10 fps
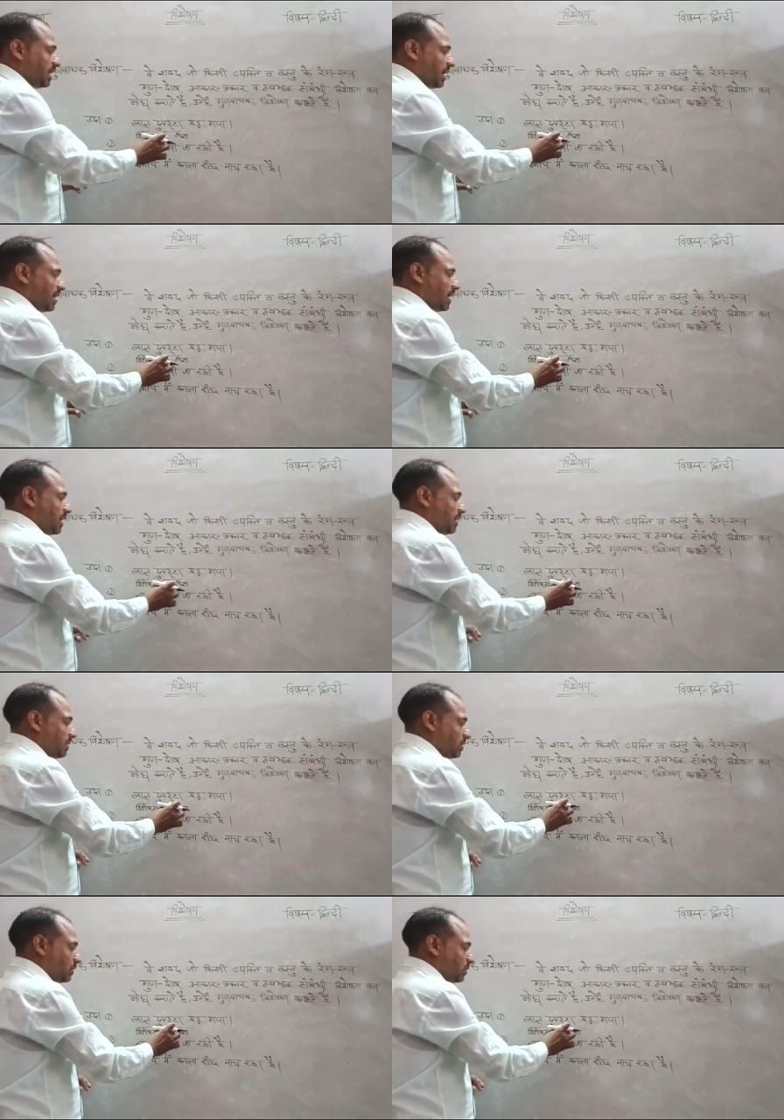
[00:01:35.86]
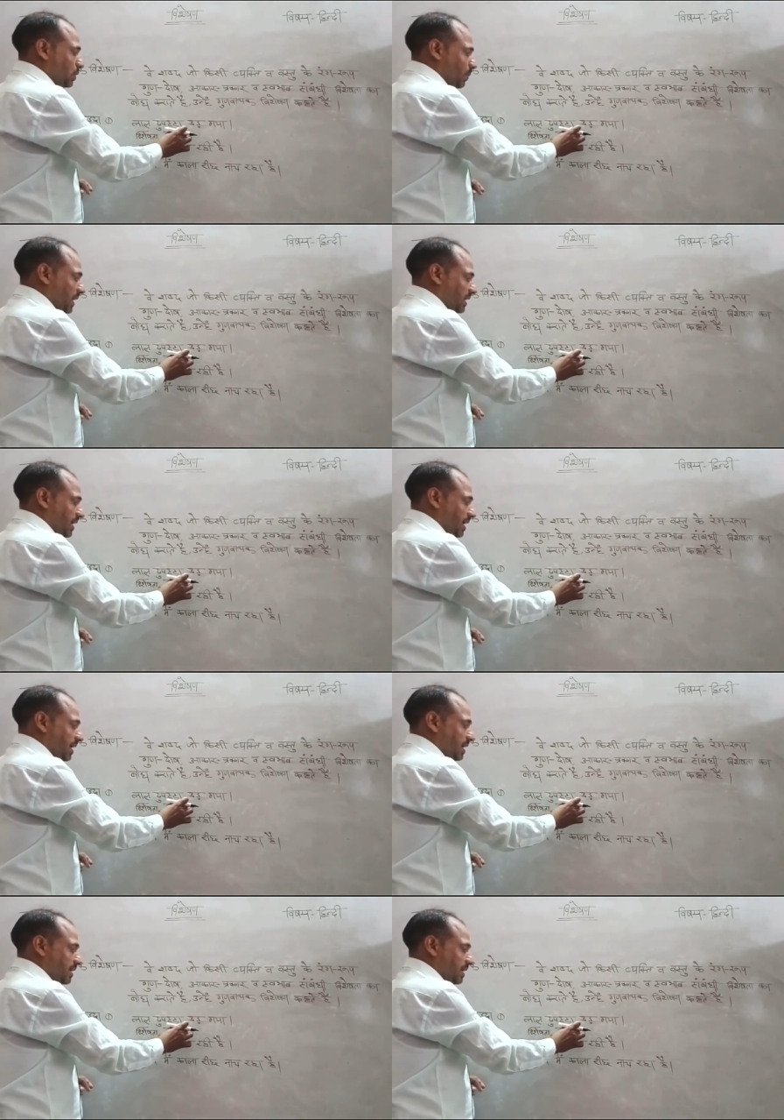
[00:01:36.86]
यहाँ दुपट्टा
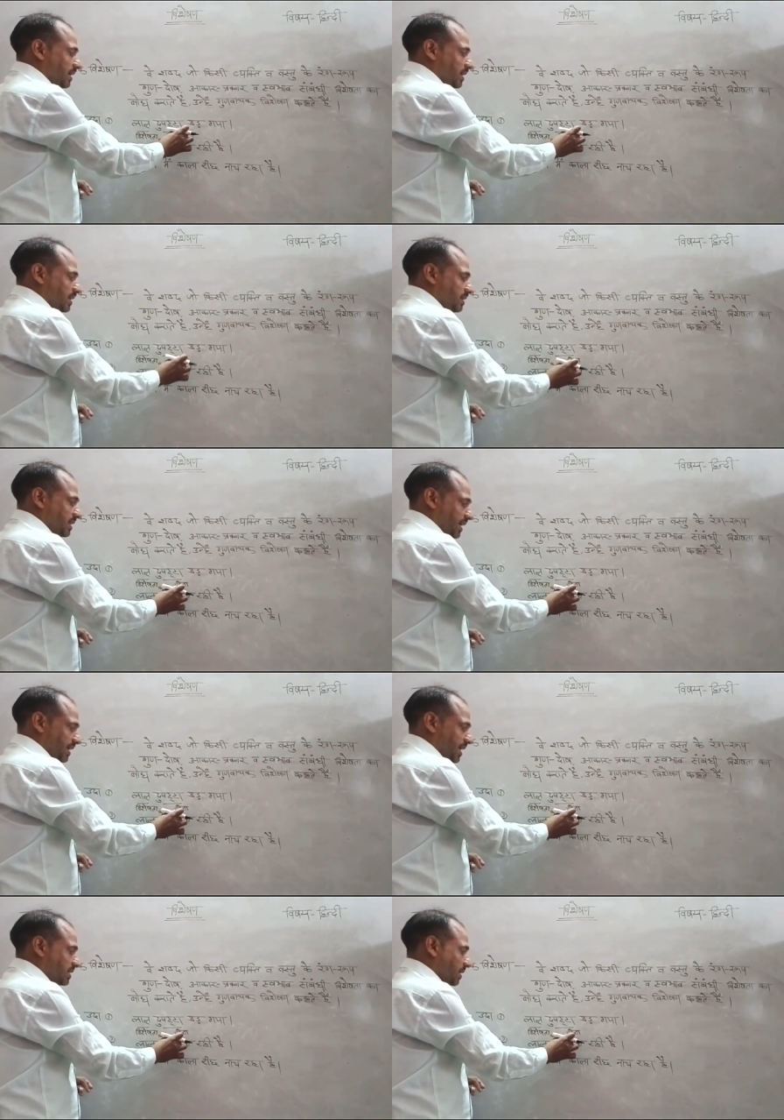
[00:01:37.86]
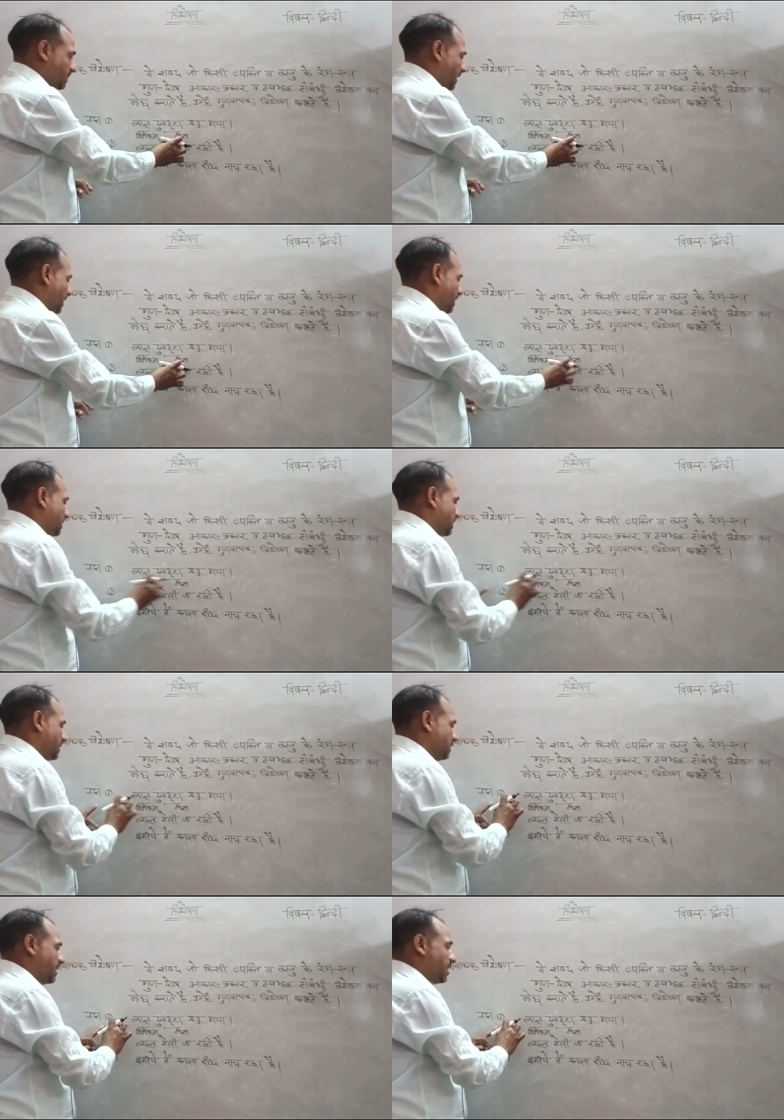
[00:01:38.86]
संज्ञा शब्द है
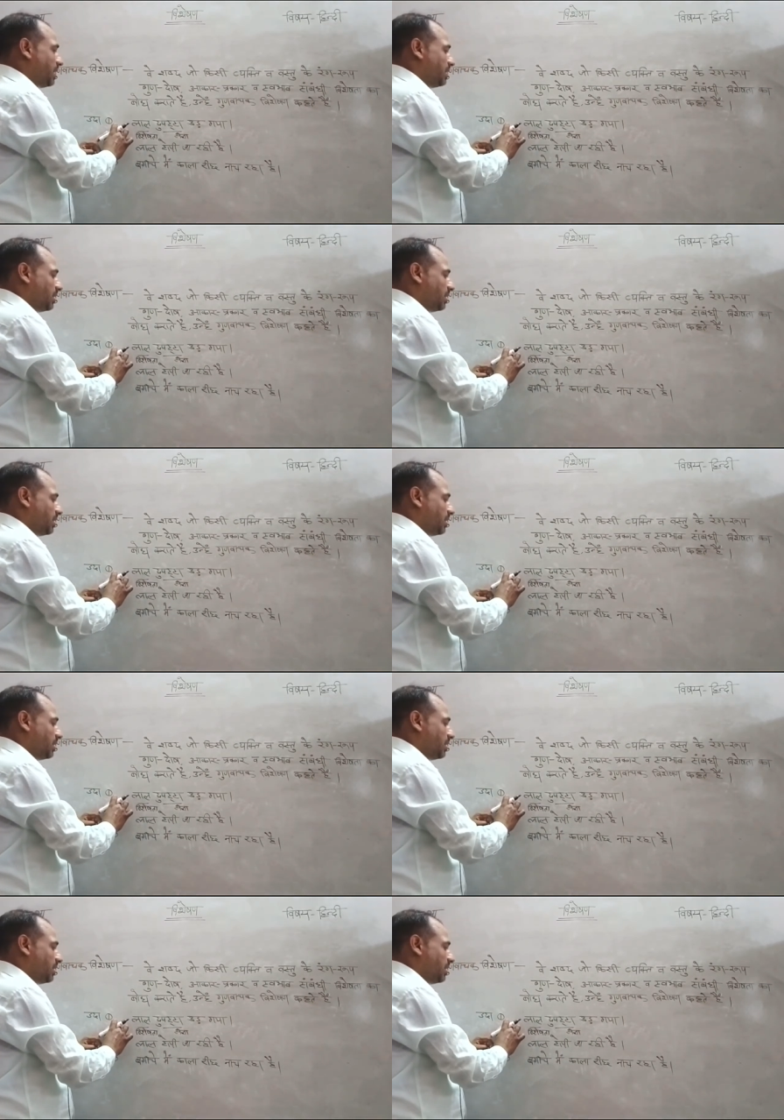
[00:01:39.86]
ये